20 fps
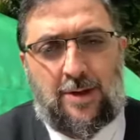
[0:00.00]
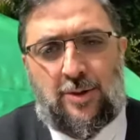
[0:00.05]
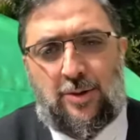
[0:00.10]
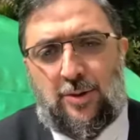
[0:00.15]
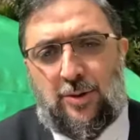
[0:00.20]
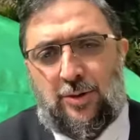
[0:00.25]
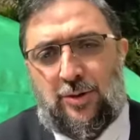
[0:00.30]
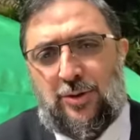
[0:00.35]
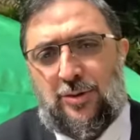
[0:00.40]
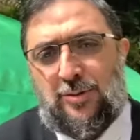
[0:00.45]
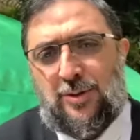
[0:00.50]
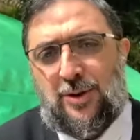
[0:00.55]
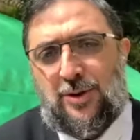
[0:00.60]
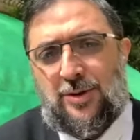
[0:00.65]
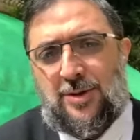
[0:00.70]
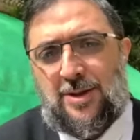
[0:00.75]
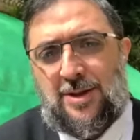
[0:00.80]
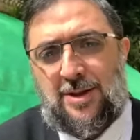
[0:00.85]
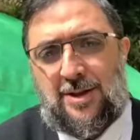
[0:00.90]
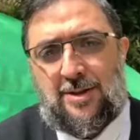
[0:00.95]
Autrement
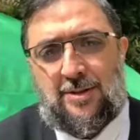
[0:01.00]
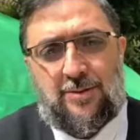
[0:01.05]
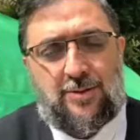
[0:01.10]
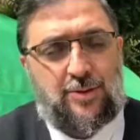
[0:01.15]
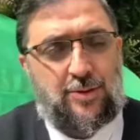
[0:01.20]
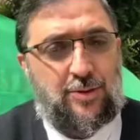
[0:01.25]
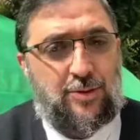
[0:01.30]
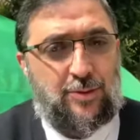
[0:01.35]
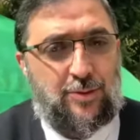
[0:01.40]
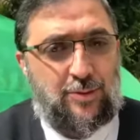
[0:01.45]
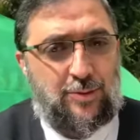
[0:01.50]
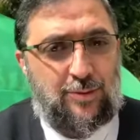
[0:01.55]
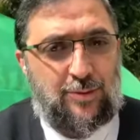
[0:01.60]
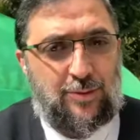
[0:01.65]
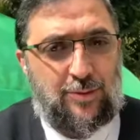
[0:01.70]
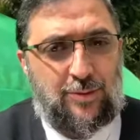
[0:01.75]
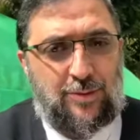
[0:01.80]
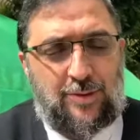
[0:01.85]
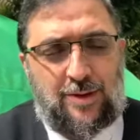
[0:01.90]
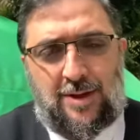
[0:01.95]
dit, on se rend
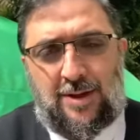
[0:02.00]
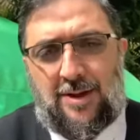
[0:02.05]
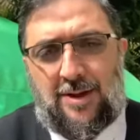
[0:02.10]
compte, et